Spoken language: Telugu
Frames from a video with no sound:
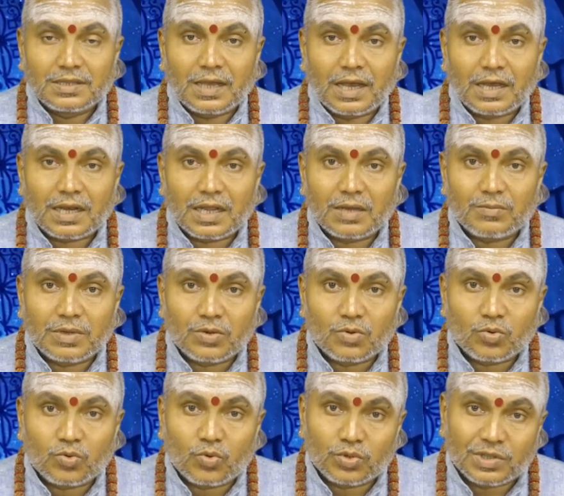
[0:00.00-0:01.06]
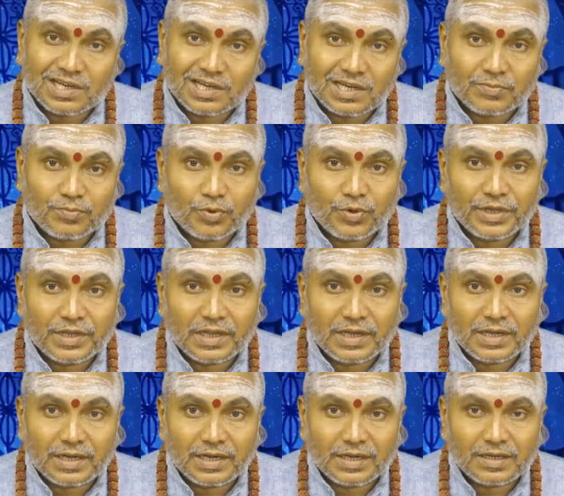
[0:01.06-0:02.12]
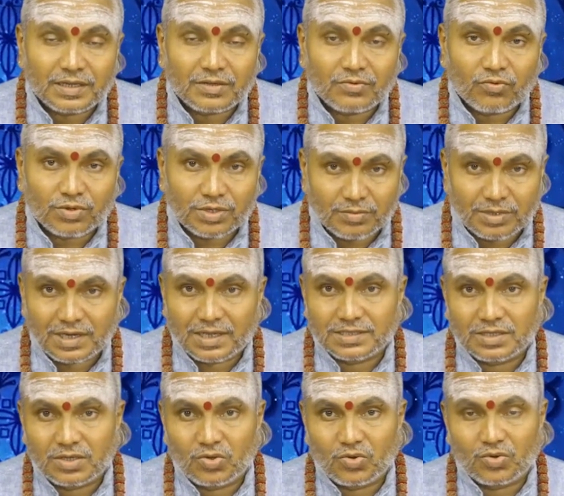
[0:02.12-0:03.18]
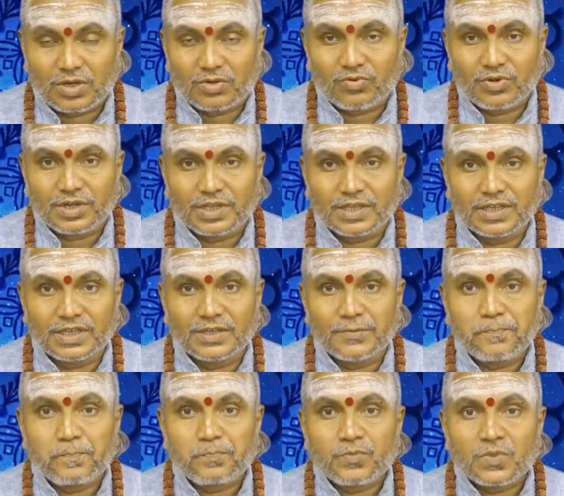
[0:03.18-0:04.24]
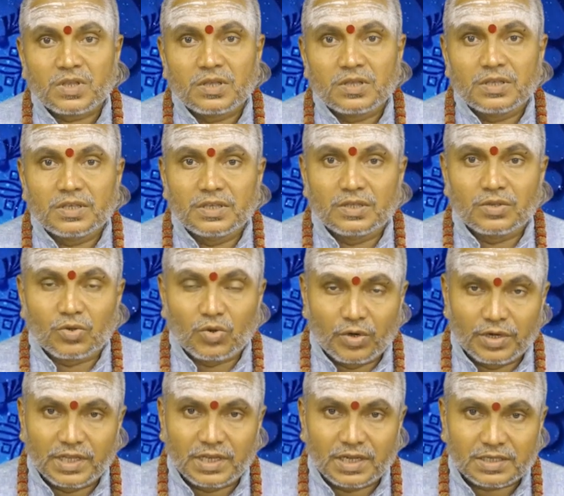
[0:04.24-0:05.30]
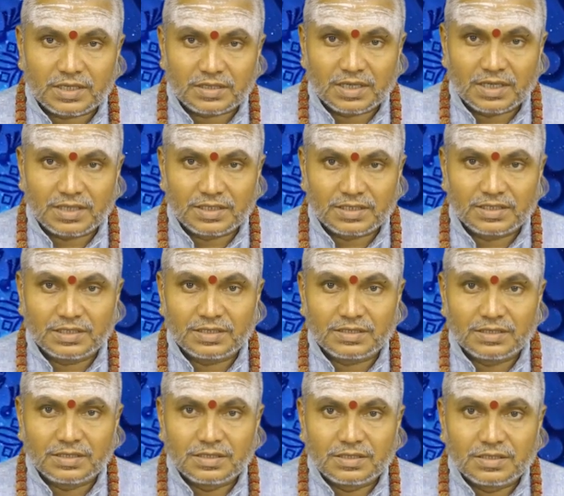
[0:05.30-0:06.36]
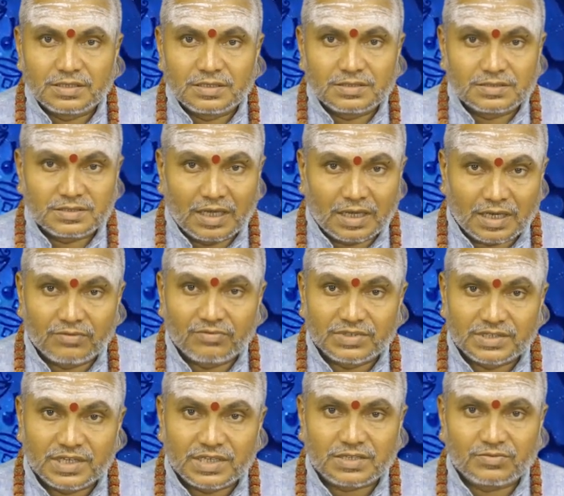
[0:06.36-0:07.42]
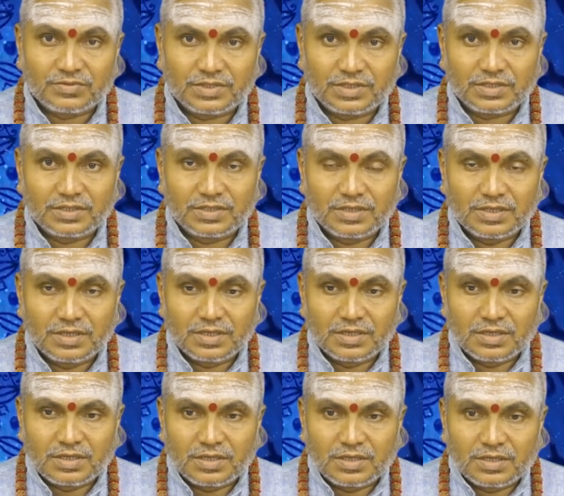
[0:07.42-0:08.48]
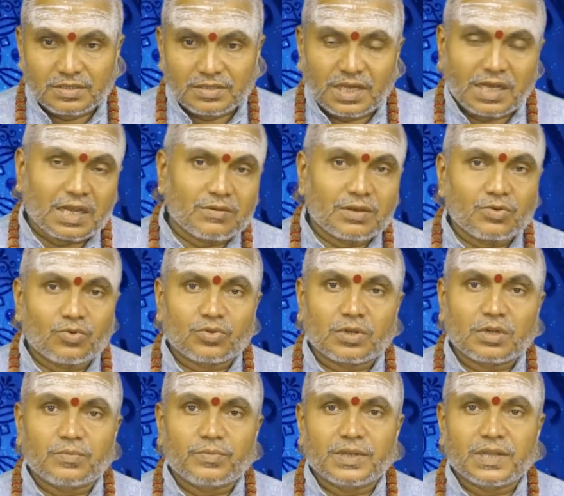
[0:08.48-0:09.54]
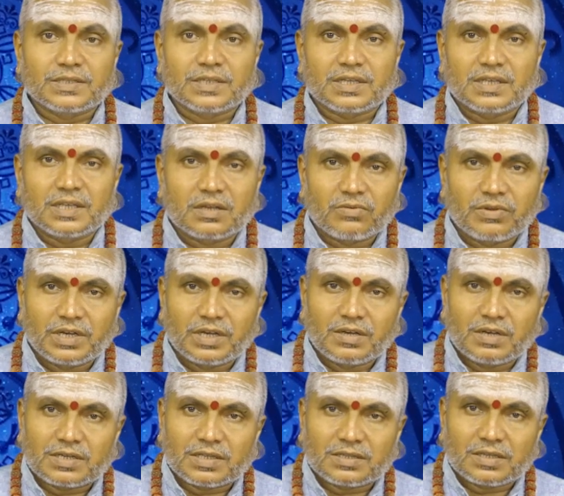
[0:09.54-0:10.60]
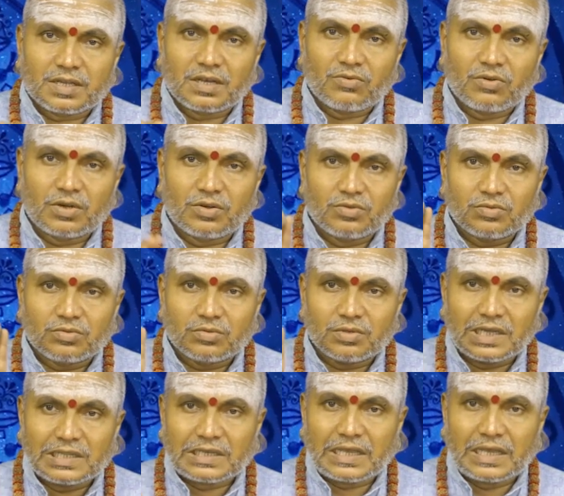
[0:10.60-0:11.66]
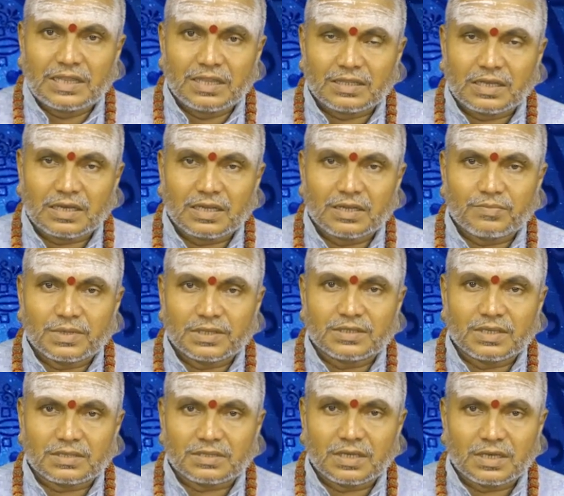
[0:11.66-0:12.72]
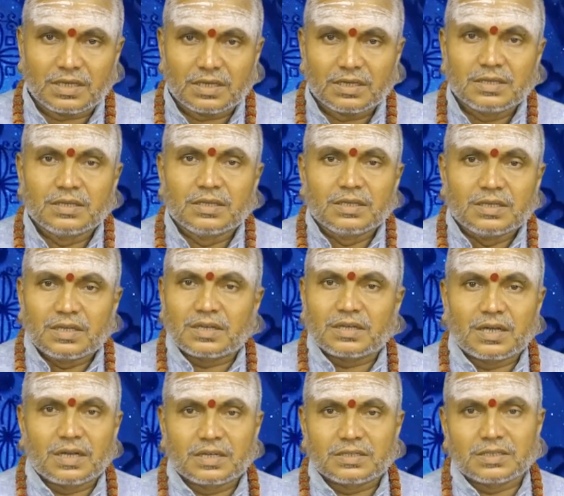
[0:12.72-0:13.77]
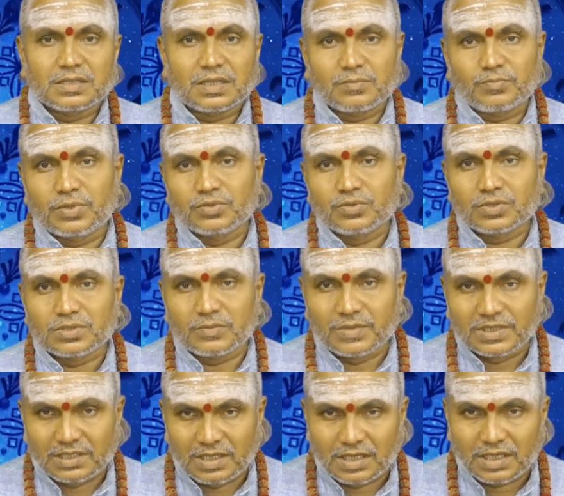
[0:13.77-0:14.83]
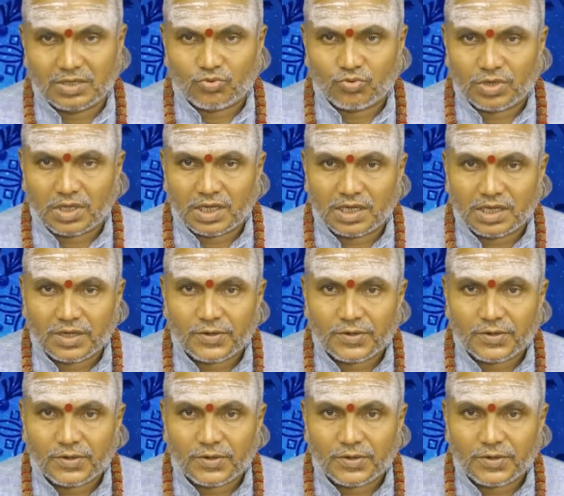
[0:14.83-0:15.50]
తారాబలం కుదరకపోయినా వృషభ రాశిలో ఉన్నటువంటి ఈ రోహిణి నక్షత్రానికి చాలా విశేషం ఉంది తారాబలం కుదరకపోయినా సరే ఇరవై ఏడు నక్షత్రాలు వాళ్ళు అది నైసంతార ప్రత్యక్తార ఇట్లాంటి సందర్భంతో సంబంధం లేకుండా